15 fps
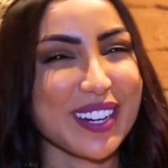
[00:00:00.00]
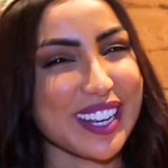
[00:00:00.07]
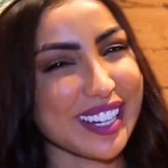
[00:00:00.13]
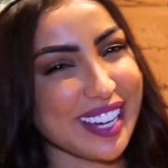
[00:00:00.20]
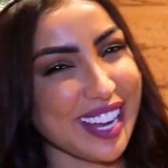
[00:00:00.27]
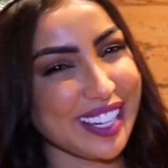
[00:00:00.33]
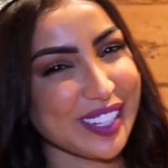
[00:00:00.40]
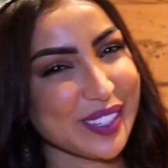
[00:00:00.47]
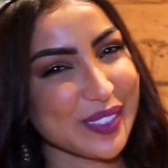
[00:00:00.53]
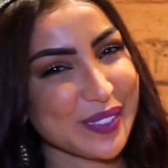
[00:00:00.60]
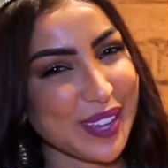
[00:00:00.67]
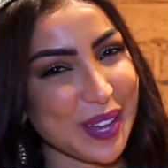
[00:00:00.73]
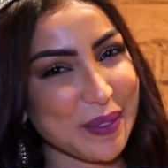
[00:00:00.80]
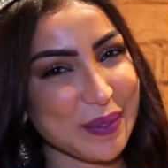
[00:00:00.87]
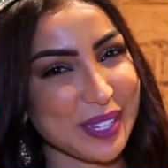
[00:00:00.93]
تبارك الله عليكم
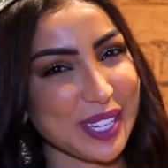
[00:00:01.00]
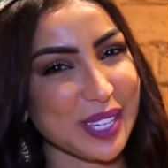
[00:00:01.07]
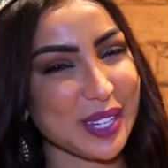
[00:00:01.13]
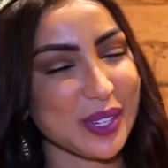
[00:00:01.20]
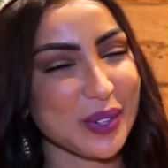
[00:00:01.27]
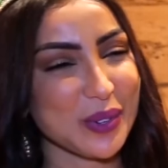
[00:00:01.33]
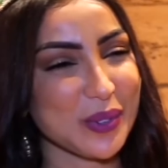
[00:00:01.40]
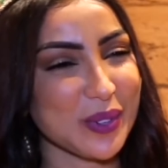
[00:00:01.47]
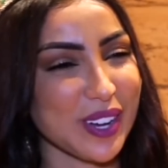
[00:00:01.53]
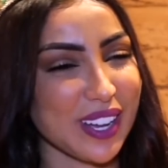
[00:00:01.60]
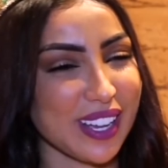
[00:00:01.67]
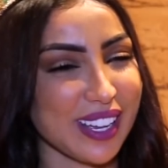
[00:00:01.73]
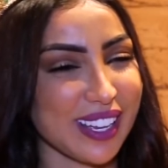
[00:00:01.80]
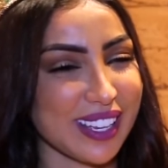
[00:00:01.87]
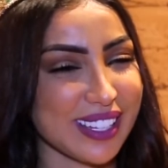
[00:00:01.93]
كاملين
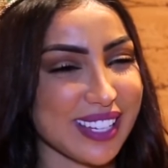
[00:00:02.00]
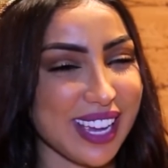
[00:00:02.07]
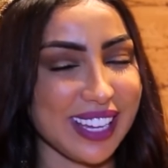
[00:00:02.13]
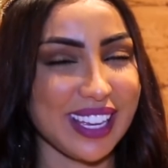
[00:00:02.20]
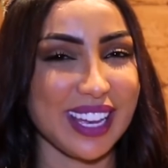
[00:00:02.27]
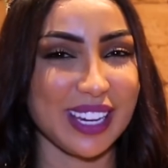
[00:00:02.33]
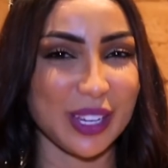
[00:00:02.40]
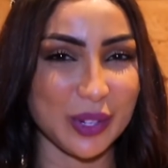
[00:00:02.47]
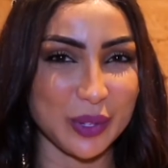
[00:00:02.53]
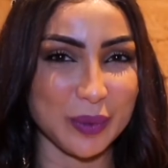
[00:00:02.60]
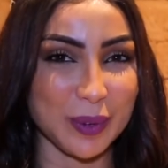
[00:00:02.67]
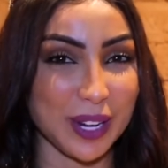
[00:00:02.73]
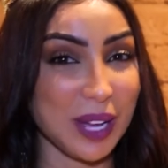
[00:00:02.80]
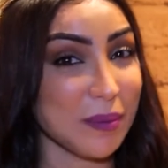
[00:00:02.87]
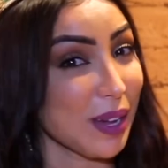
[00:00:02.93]
وتحيه
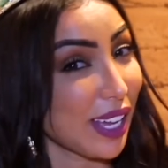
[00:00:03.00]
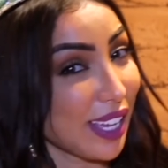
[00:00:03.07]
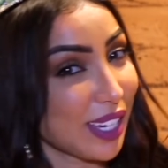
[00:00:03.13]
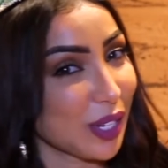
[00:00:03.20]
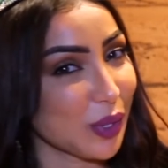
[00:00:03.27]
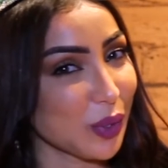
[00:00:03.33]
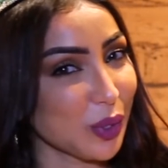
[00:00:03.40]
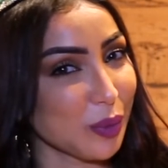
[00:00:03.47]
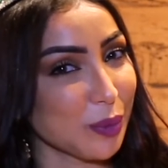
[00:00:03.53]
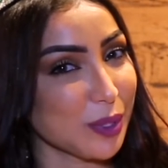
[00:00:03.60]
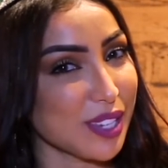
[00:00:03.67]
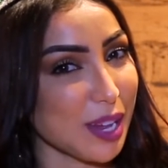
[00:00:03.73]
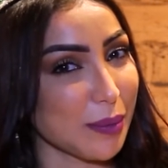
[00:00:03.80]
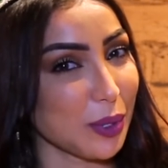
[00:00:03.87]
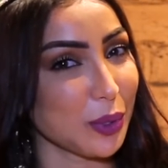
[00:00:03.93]
لكم كنحمق عليكم
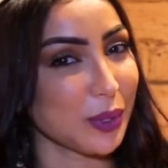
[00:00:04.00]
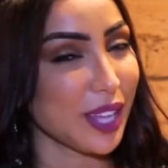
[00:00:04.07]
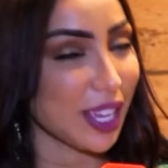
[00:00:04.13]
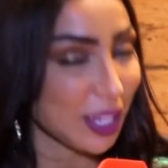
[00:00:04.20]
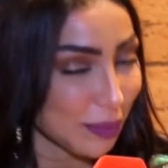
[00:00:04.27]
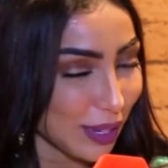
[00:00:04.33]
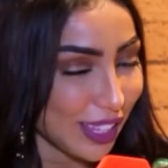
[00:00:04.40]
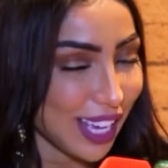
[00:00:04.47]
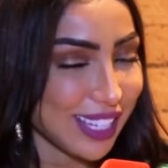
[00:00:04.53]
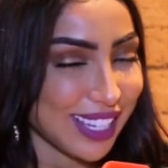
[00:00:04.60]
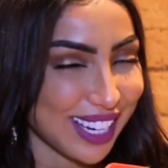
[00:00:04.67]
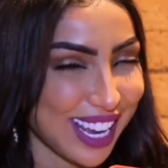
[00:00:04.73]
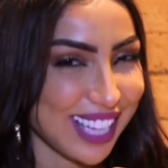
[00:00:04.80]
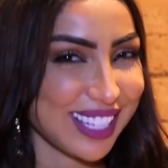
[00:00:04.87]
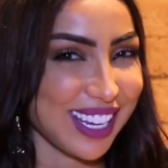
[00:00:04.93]
وتابعوا دائما
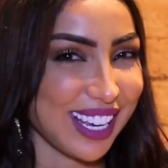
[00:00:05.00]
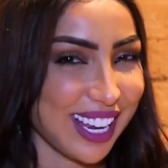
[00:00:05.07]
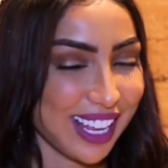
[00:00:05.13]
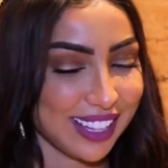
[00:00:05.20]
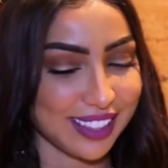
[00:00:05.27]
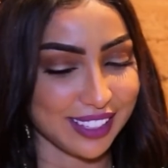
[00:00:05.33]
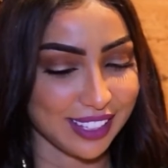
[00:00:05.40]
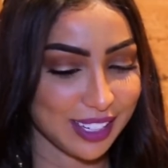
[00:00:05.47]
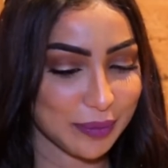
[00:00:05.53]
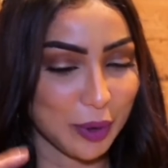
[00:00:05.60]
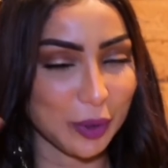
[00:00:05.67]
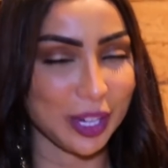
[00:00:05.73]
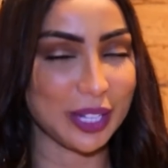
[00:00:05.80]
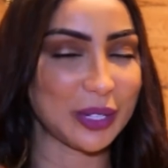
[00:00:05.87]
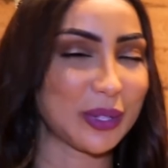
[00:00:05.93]
حصرياتي على هذا الموقع